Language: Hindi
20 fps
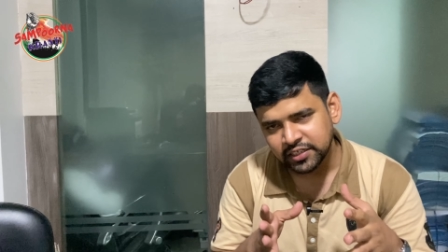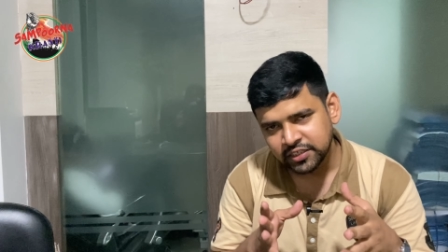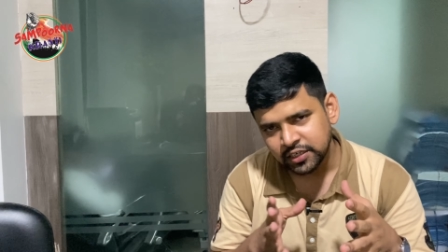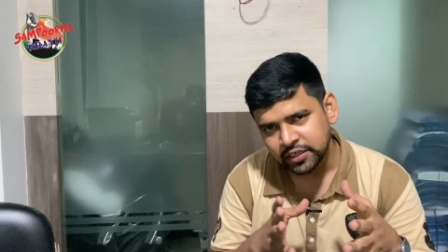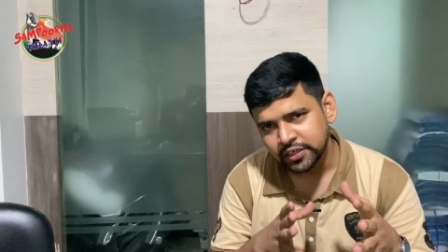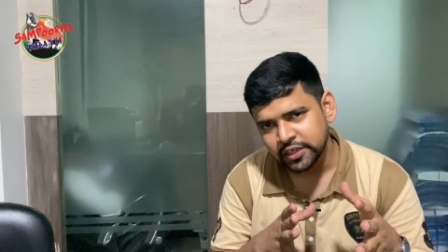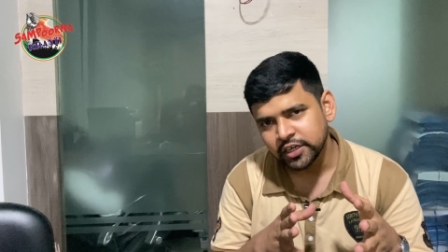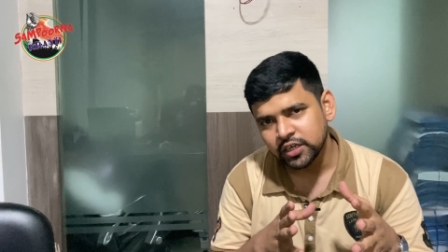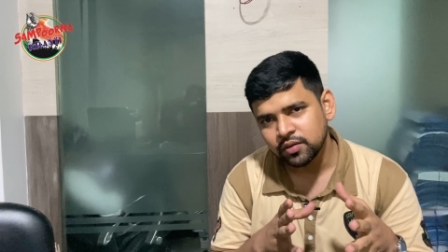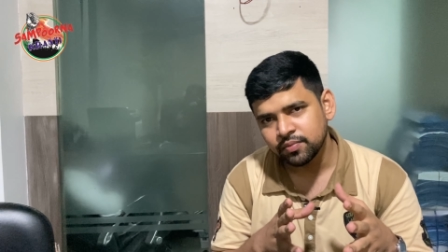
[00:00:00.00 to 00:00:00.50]

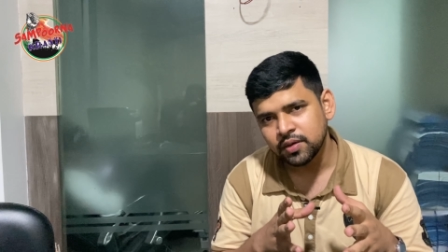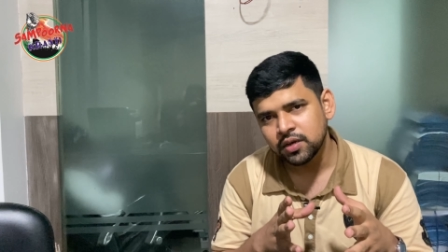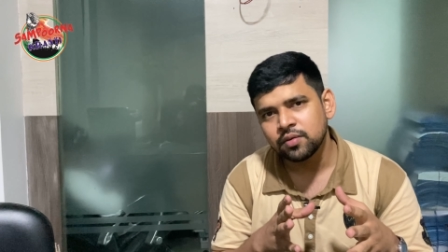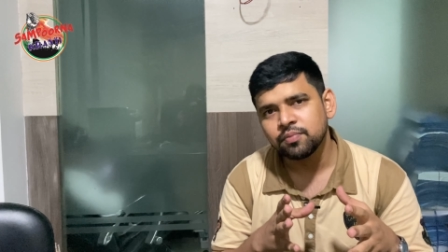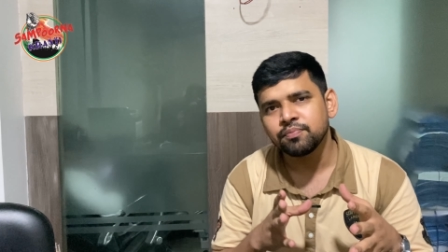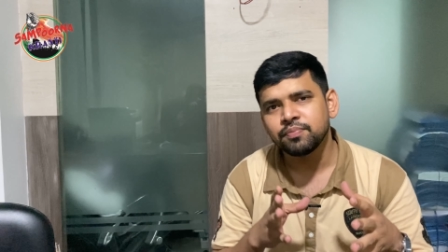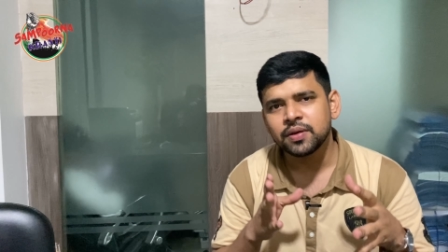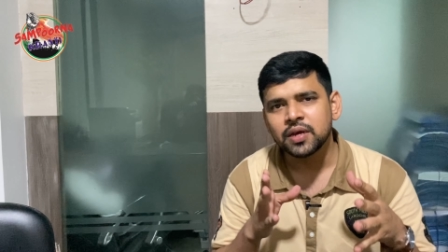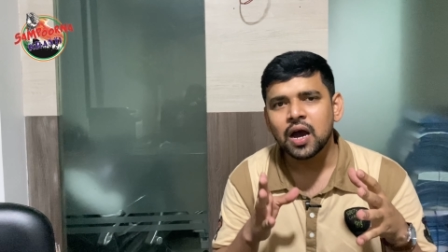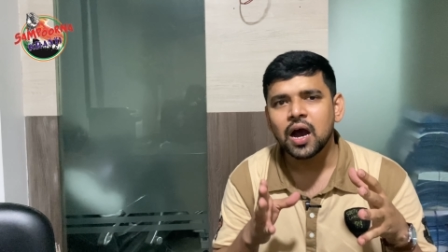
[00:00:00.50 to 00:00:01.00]
आज के डेट
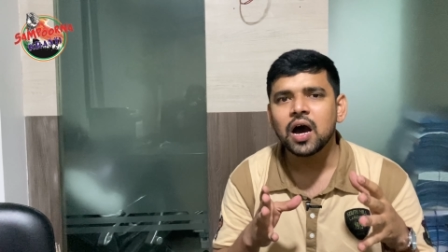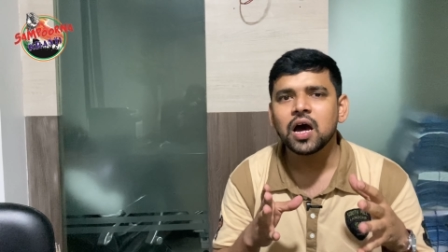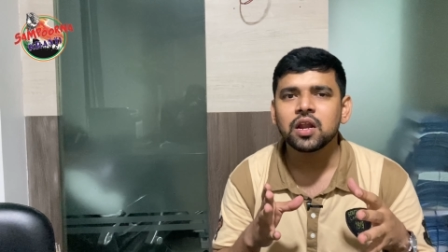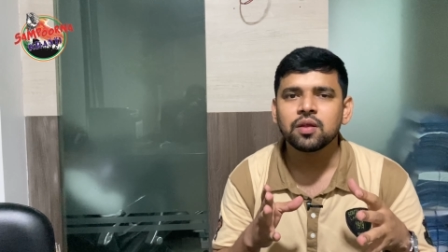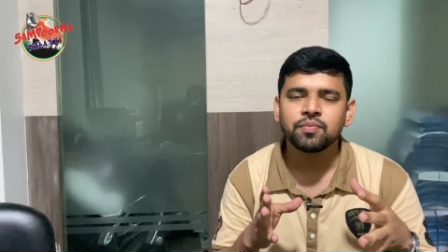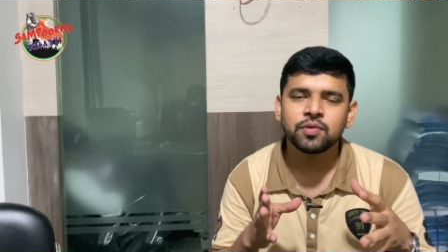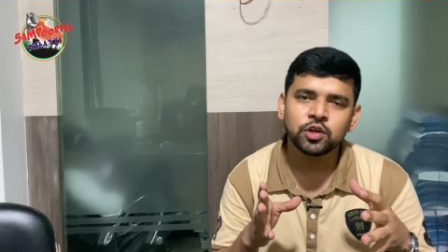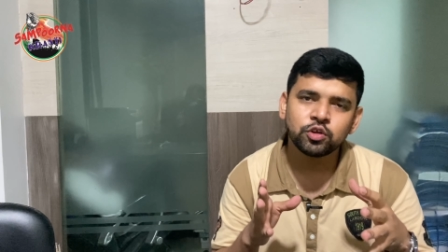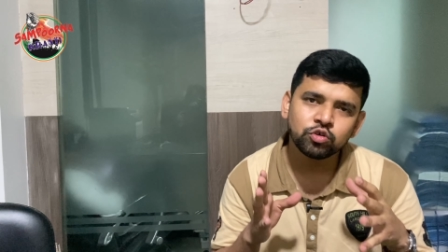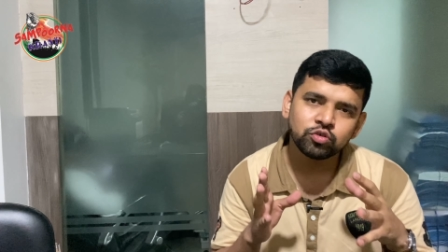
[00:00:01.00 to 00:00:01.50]
में
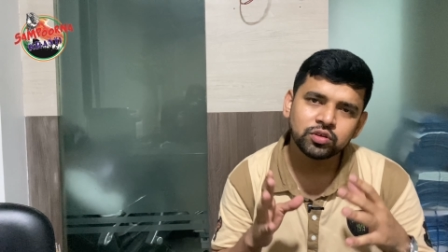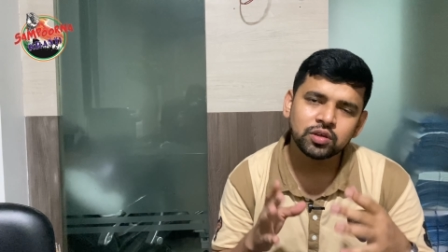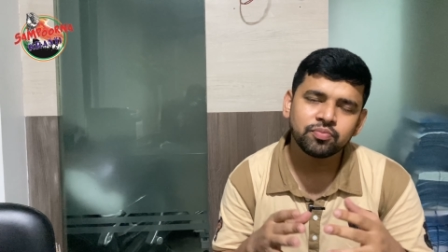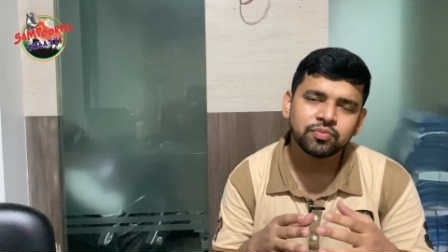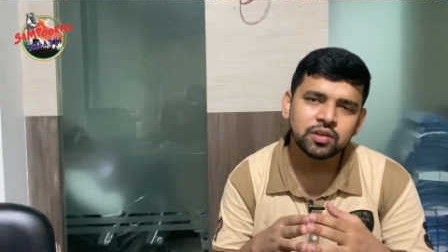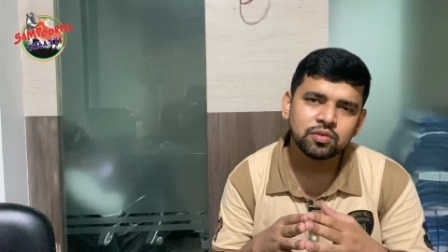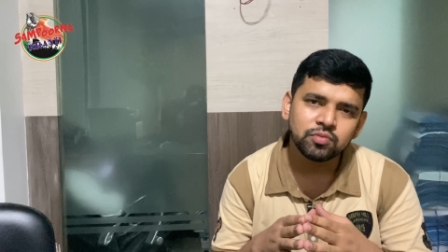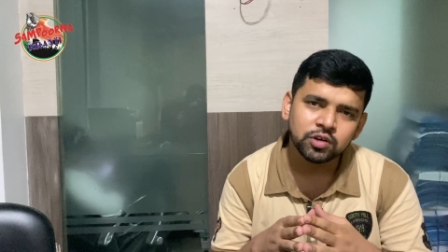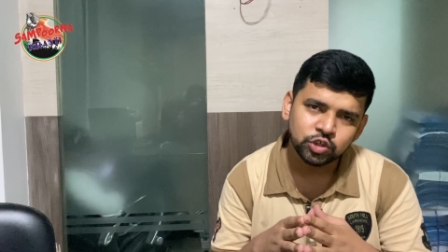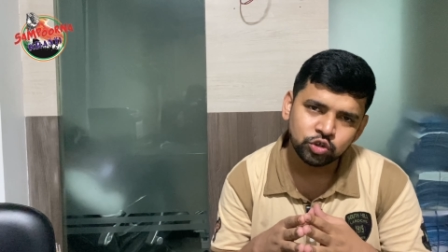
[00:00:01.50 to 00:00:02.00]
बिहार में जो
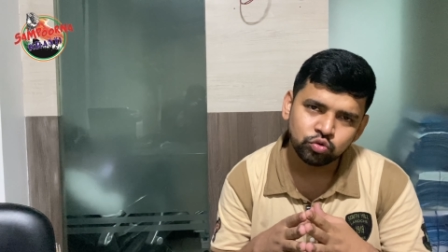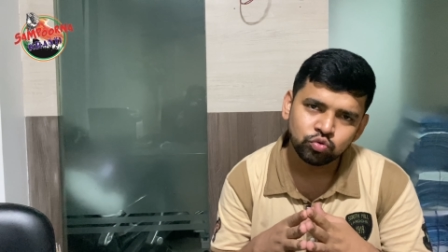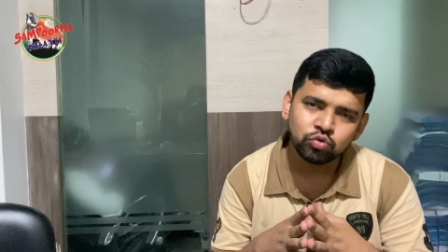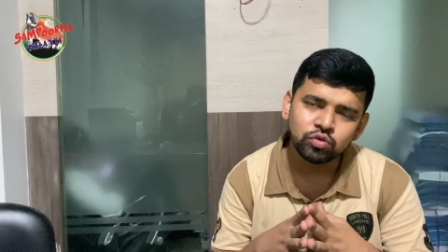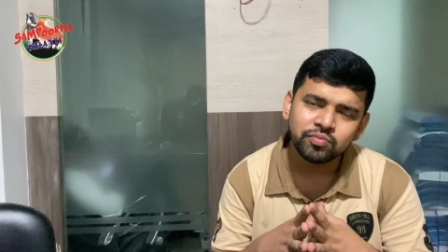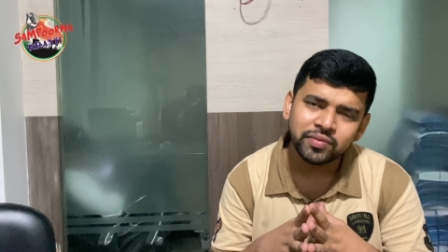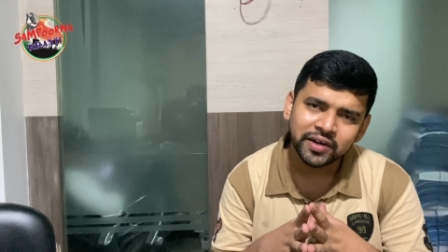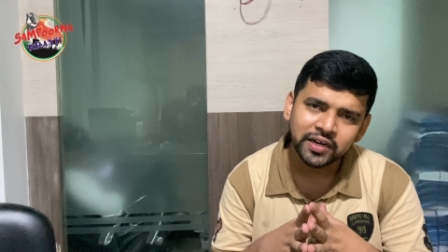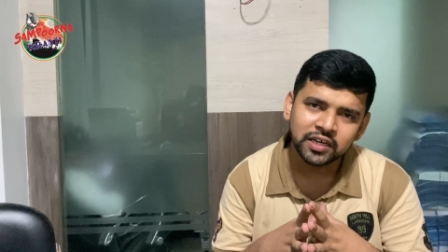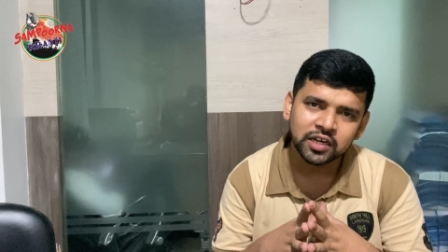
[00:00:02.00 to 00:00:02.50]
सबसे
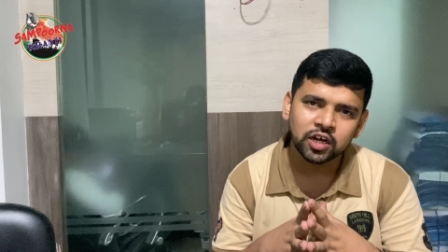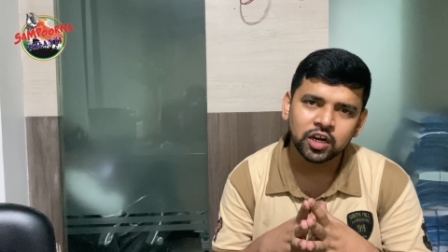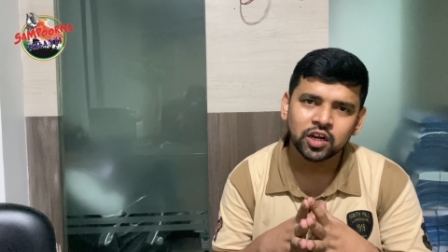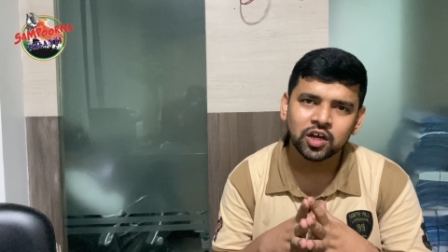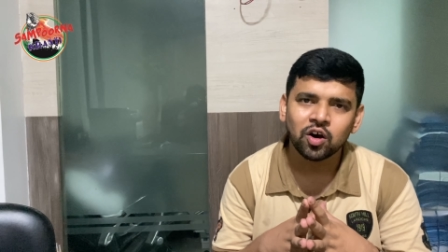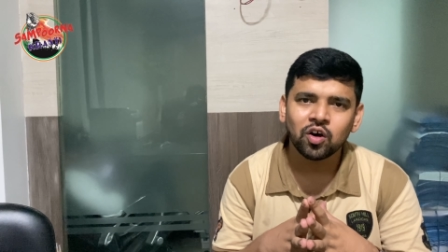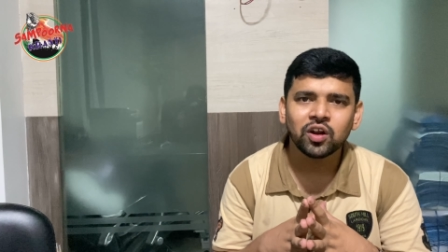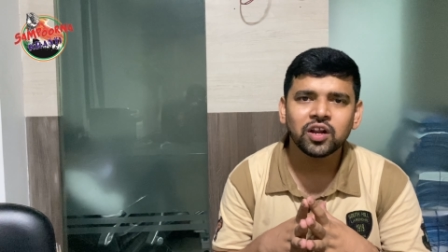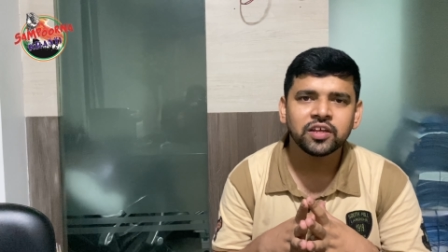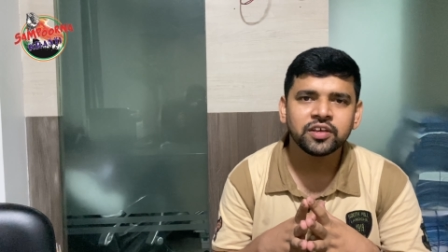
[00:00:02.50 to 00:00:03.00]
मशहूर
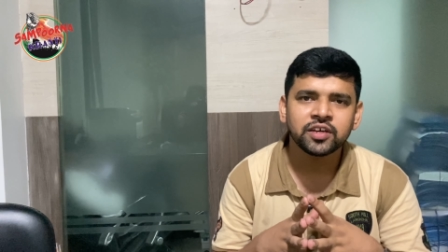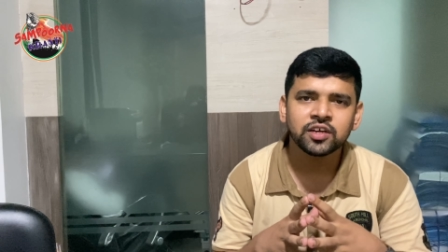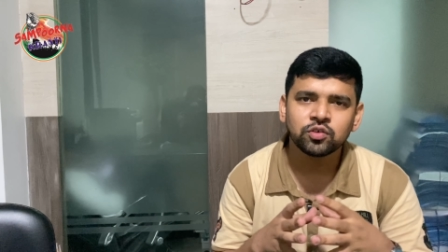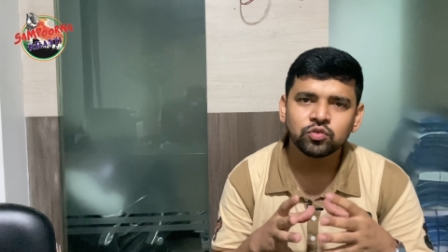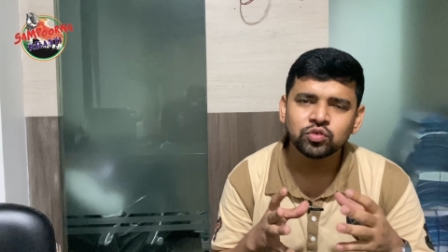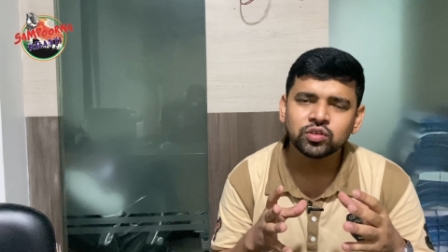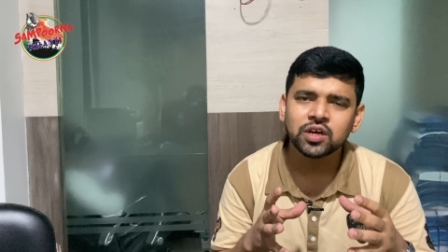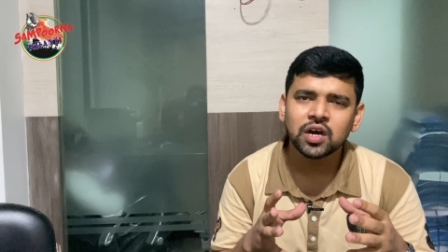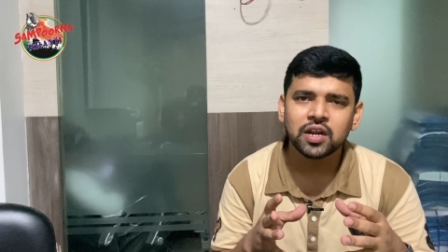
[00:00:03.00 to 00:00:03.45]
मेडिकल कॉलेज है